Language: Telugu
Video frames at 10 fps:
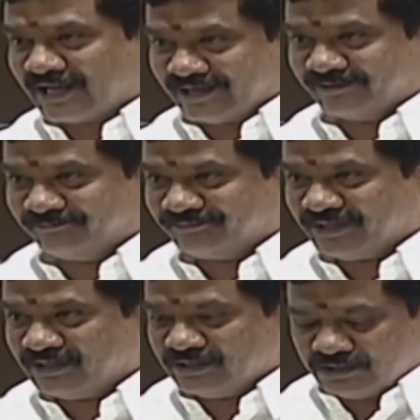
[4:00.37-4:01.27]
ఆయన
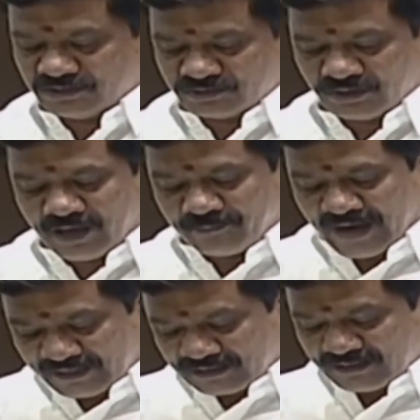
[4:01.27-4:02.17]
సో ఆ
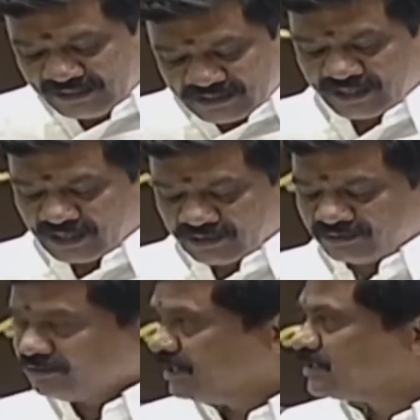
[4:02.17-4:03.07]
బాధ తీసేయాలన్న
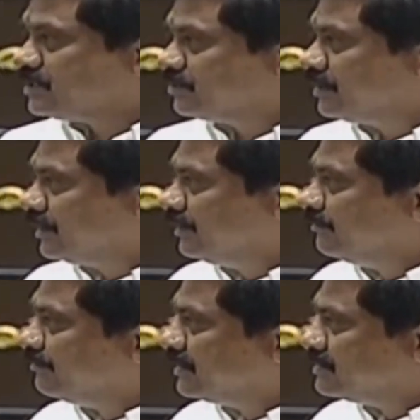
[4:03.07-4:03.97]
ఉద్దేశంతో
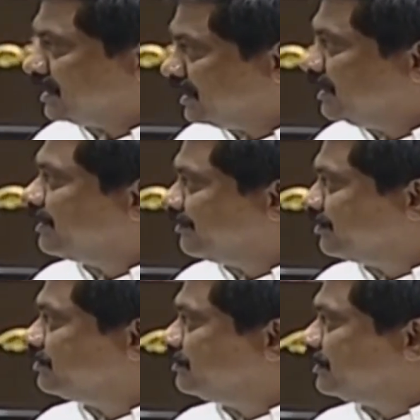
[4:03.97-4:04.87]
జనరల్గా
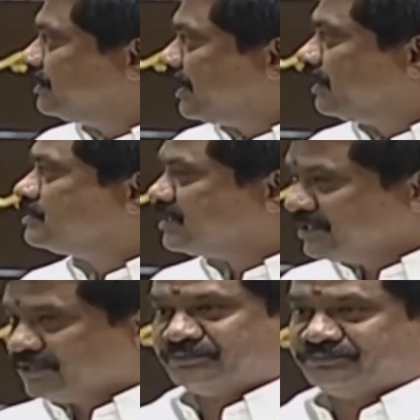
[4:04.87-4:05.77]
ఎవరు ధైర్యం
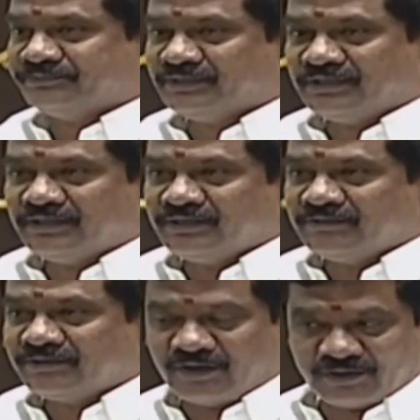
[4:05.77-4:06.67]
చేయరు
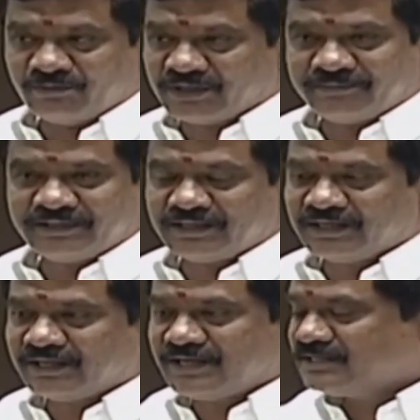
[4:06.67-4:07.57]
గౌరవ
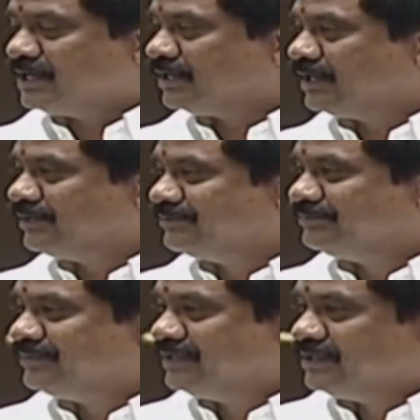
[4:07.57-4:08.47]
ముఖ్యమంత్రిగా కేసీఆర్ గారు
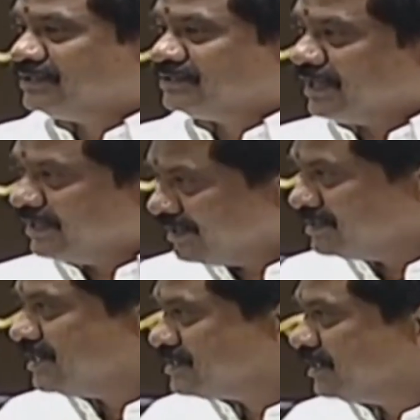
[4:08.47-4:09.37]
ధైర్యం
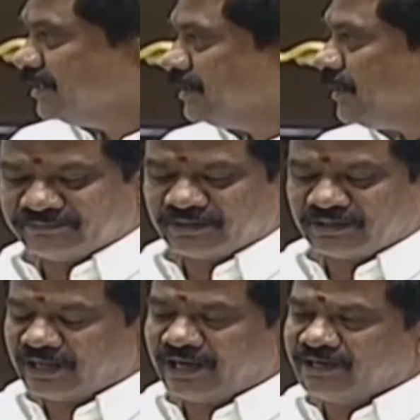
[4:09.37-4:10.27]
చేసి
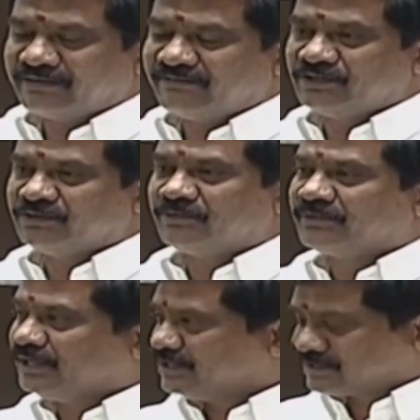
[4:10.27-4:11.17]
ల్యాండ్ రెవెన్యూ
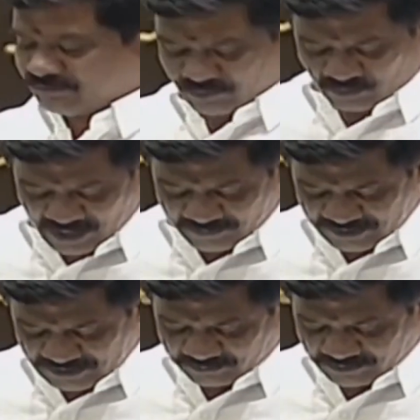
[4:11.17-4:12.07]
అప్గ్రేడేషన్ ప్రోగ్రామ్
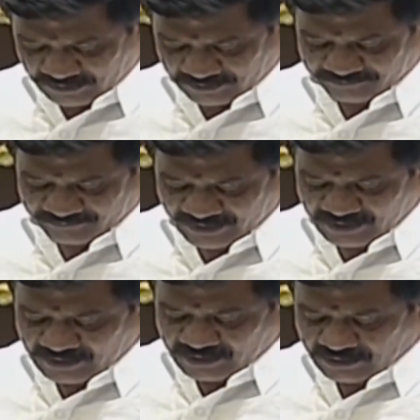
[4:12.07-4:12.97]
అని చెప్పి
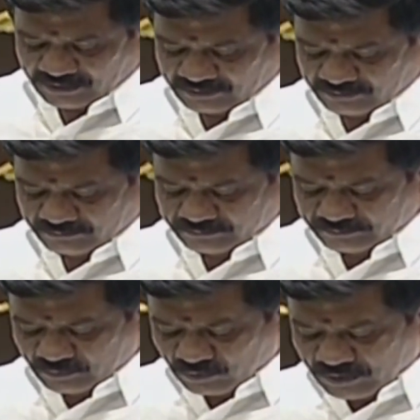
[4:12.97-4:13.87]

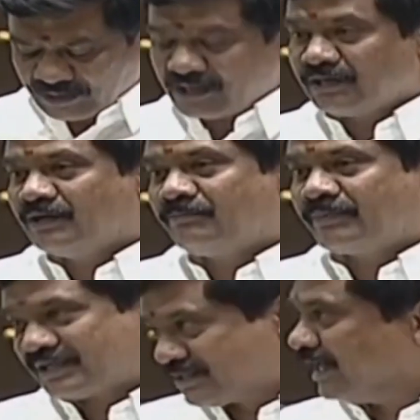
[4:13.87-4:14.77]
భూ రికార్డుల
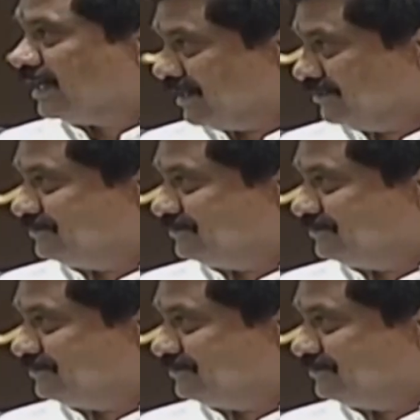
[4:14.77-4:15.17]
ప్రక్షాళన